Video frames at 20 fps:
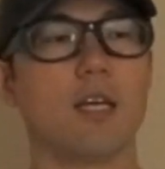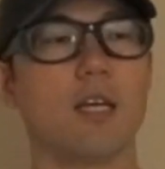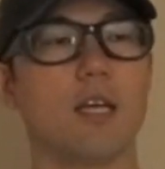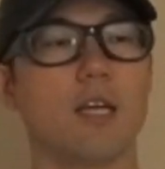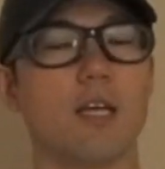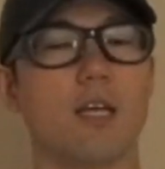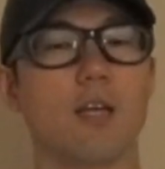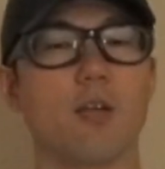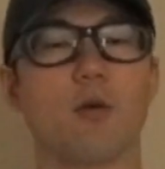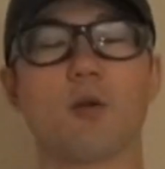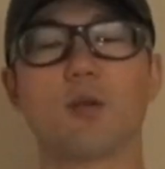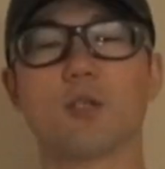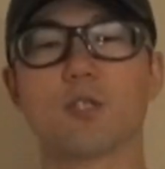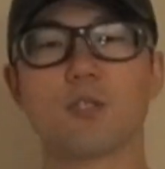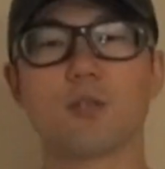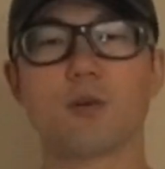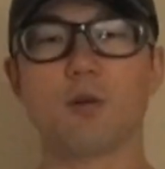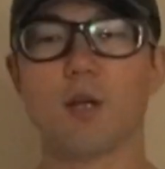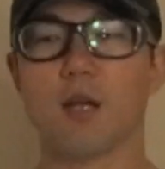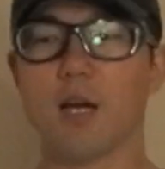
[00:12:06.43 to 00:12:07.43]
えー、よろ
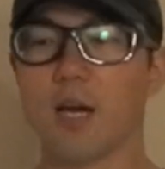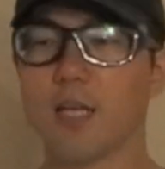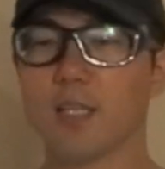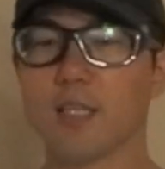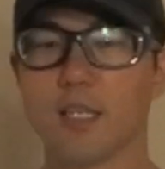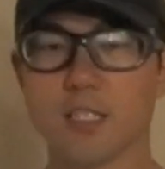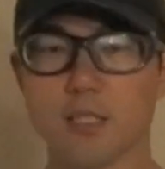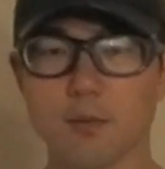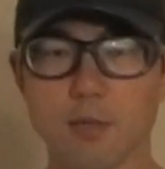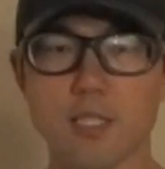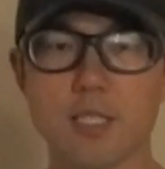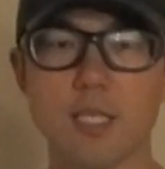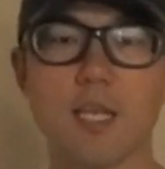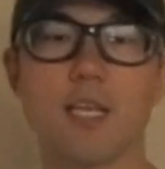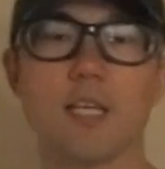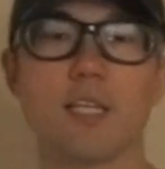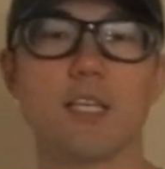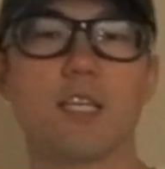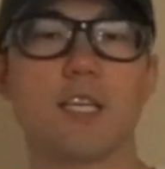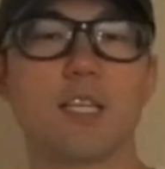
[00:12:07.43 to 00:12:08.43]
しくお願いいたします、
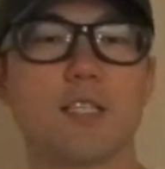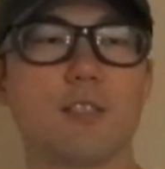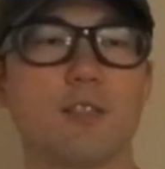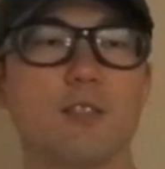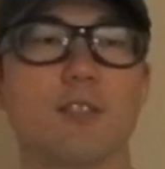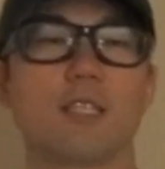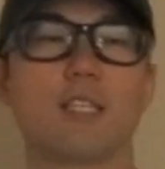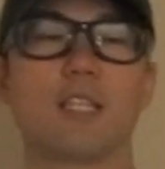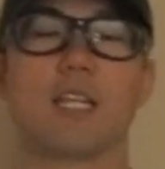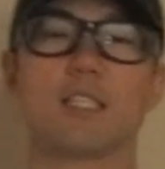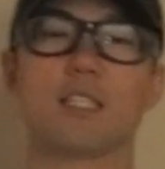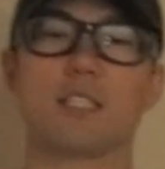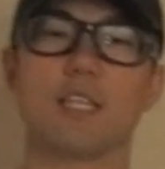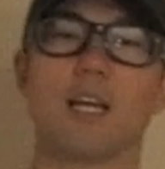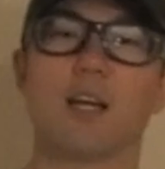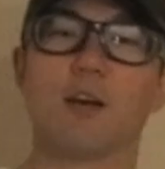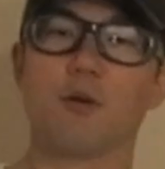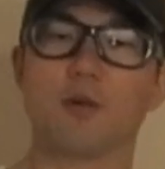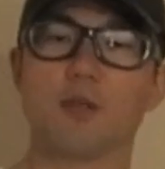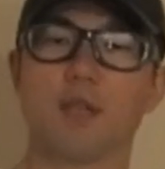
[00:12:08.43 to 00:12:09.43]
えー、引き続きです
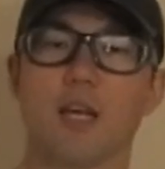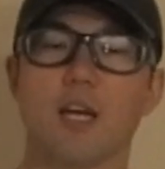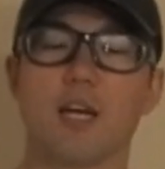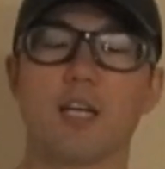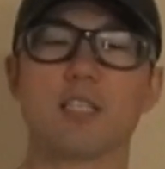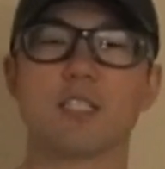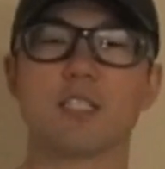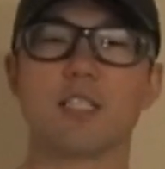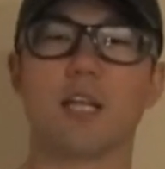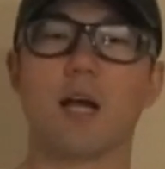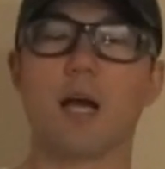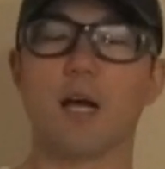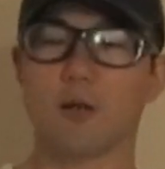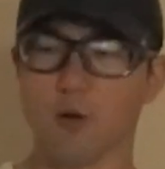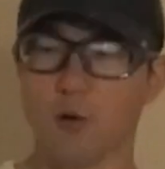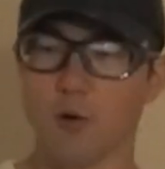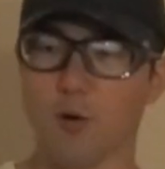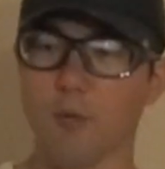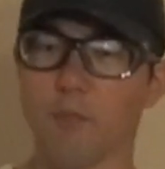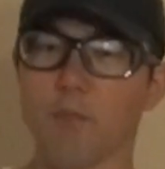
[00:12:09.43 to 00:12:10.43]
ねこんな感じであ
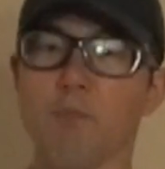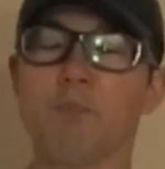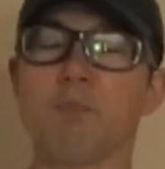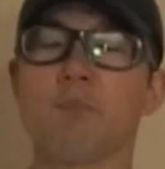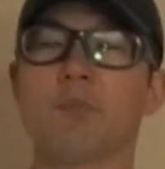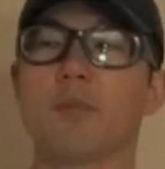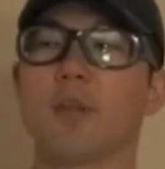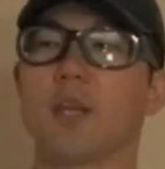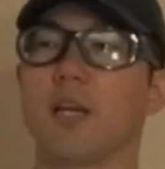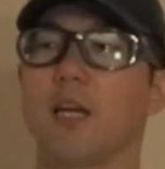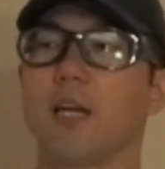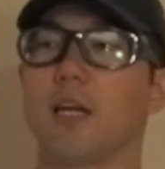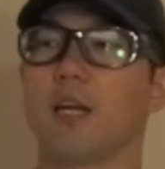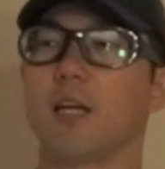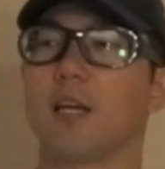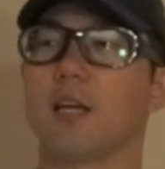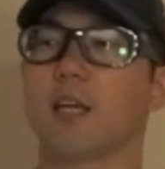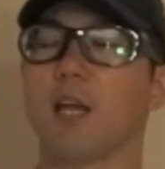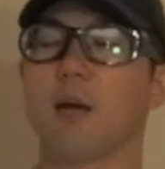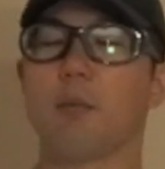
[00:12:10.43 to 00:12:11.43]
の、
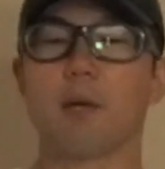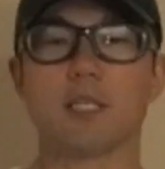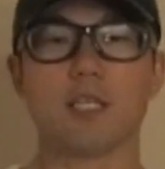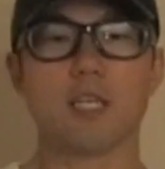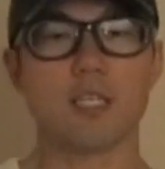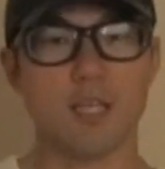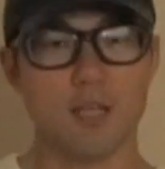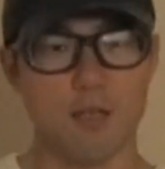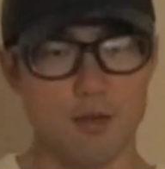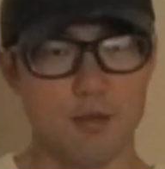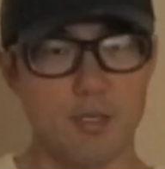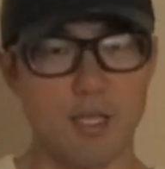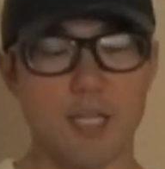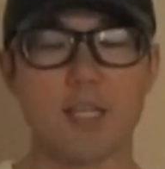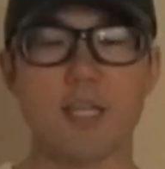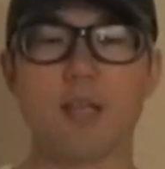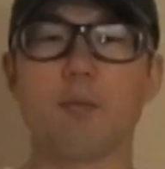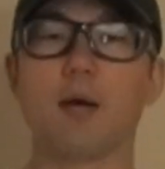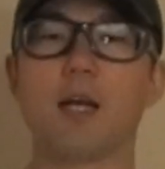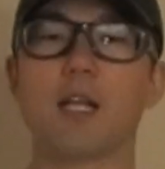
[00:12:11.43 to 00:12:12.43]
えー、競馬チャンネル
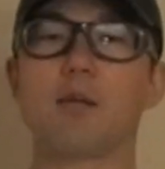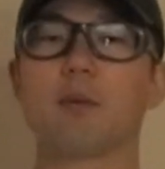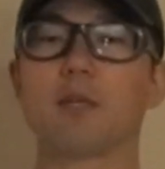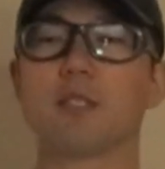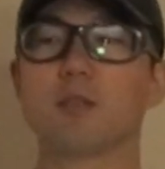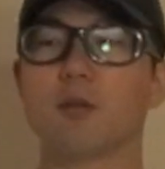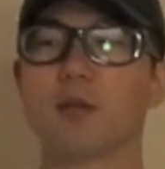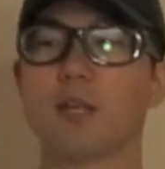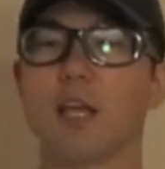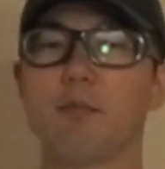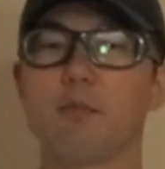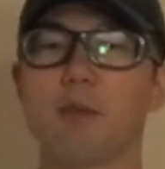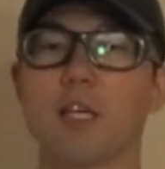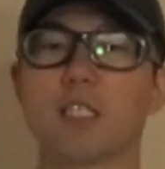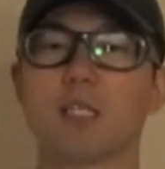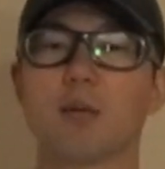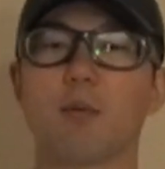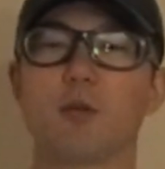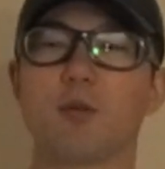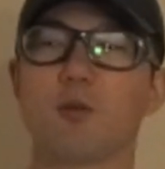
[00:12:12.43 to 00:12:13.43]
やってまいりますので
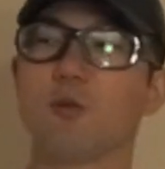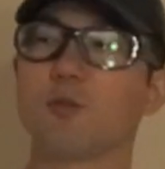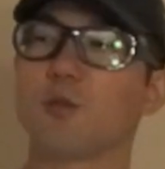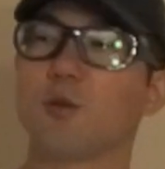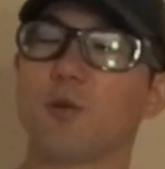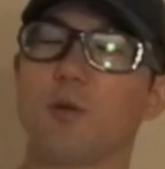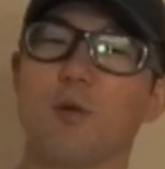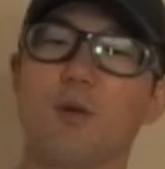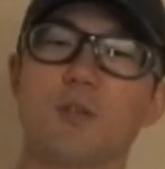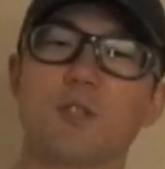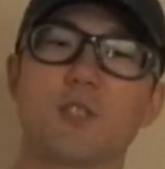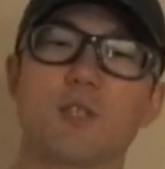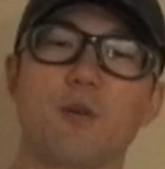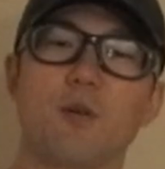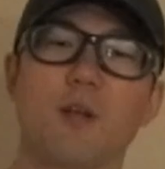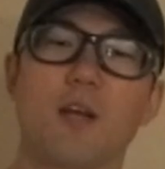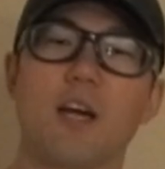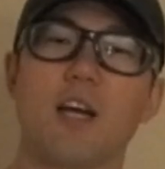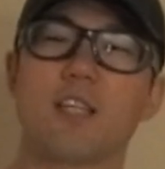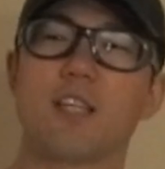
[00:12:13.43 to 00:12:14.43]
皆様どうぞよろしくお
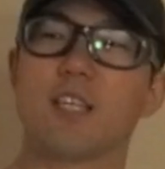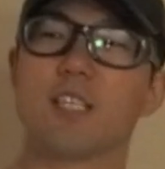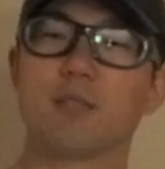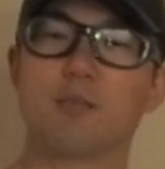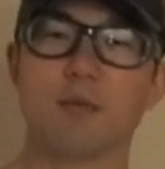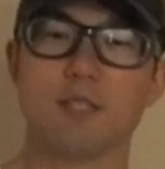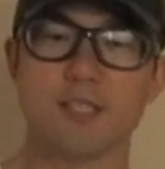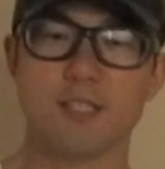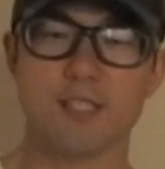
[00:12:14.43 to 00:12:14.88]
願いいたしま